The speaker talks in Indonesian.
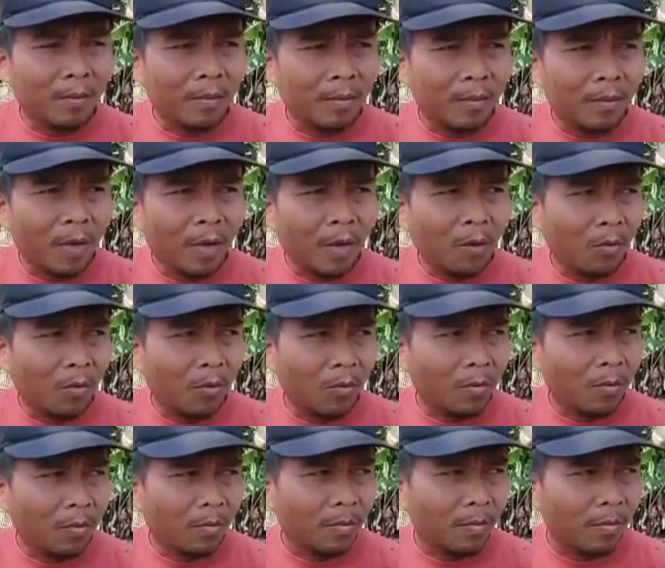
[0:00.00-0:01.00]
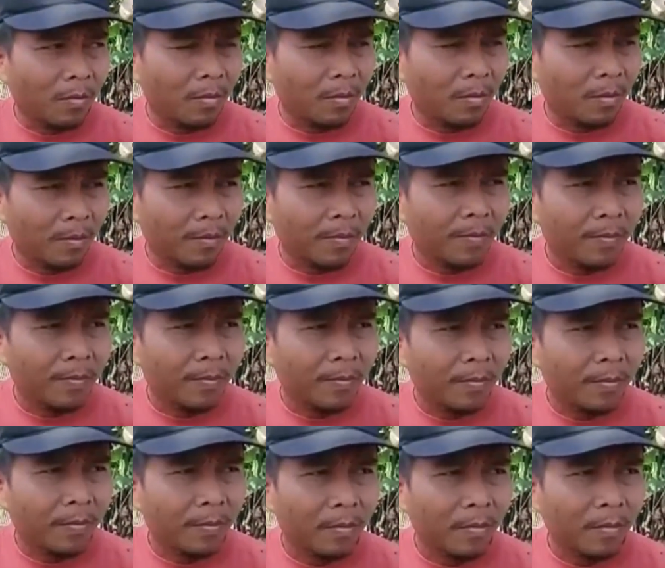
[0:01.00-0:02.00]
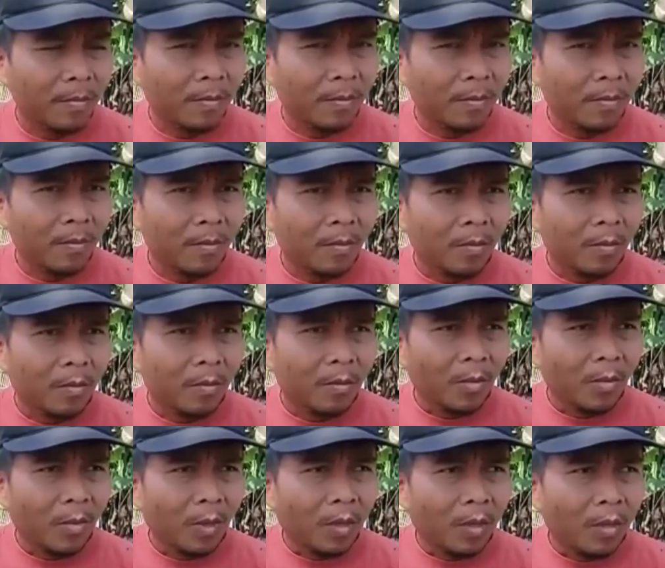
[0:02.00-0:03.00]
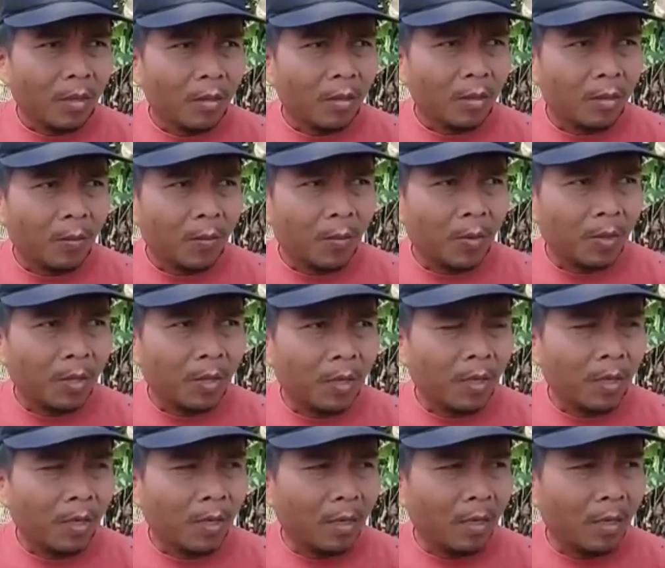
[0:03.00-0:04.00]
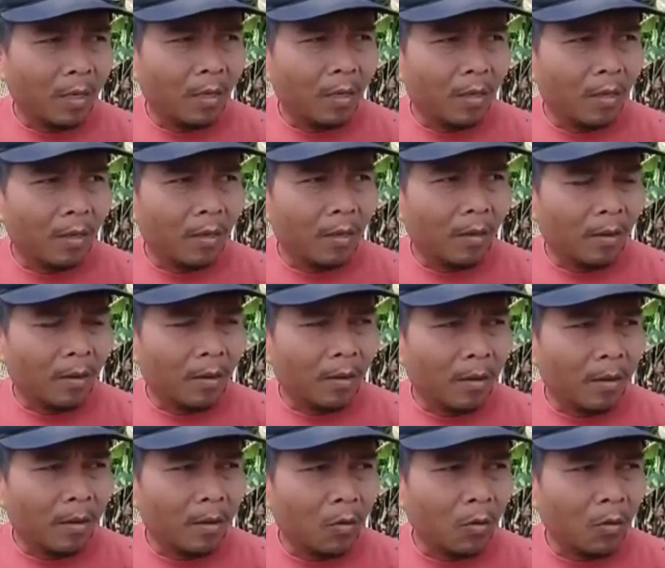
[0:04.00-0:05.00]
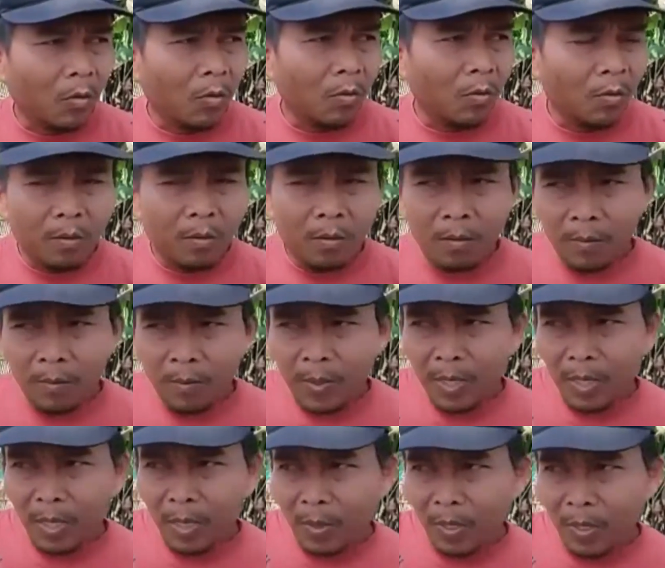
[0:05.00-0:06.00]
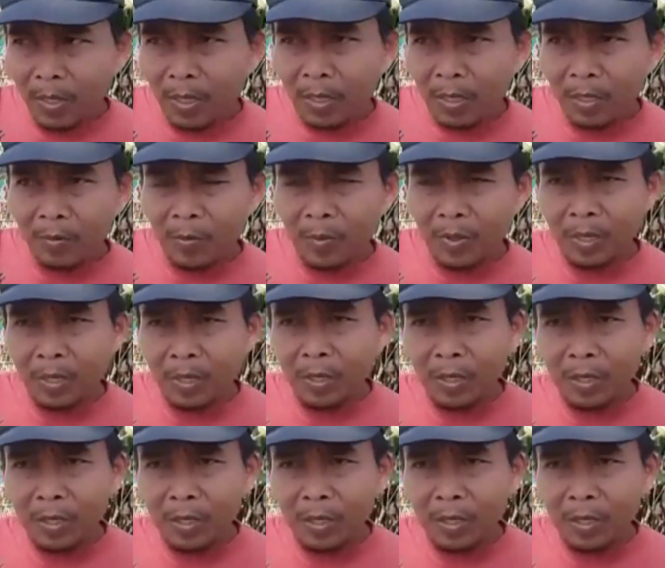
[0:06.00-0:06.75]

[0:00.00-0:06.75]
baru. Uh, jenis apa penyakitnya Pak? Seperti Lato. itu bintik-bintik seperti